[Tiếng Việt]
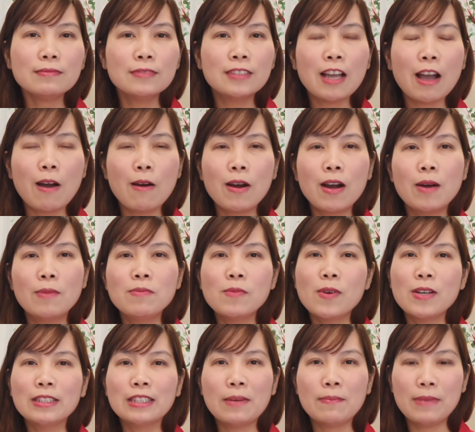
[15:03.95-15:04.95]
họ không
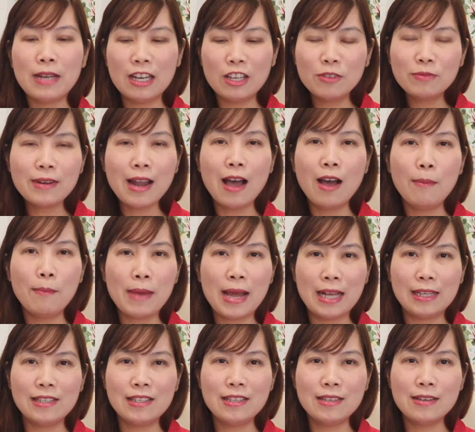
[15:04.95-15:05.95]
quan tâm là lúc đó bạn
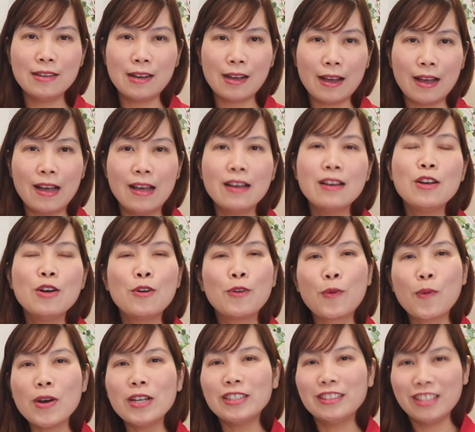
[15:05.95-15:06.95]
chưa có
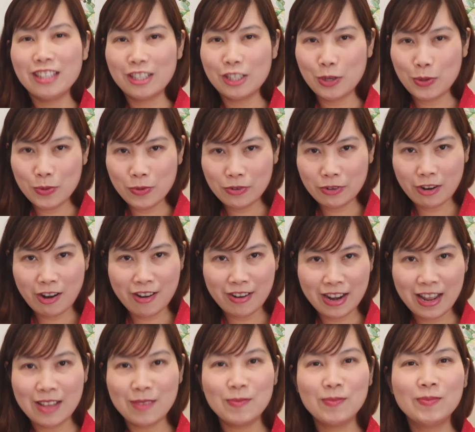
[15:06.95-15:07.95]
quốc tịch
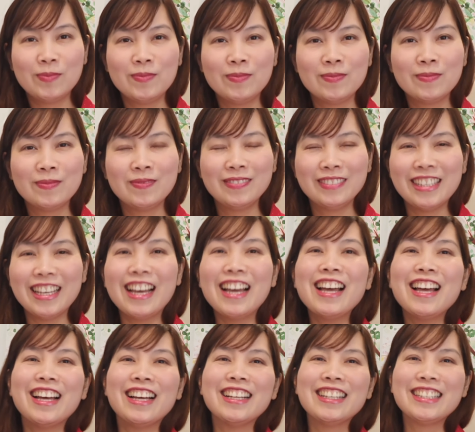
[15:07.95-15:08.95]
Ukraine
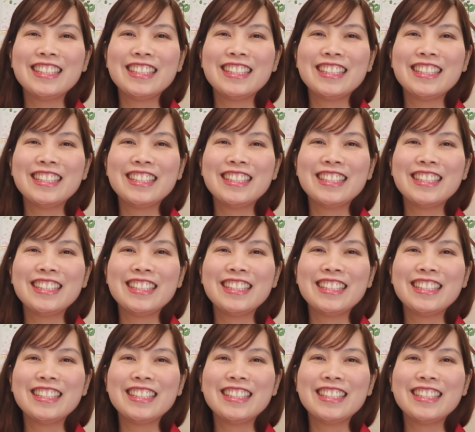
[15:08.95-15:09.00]
à,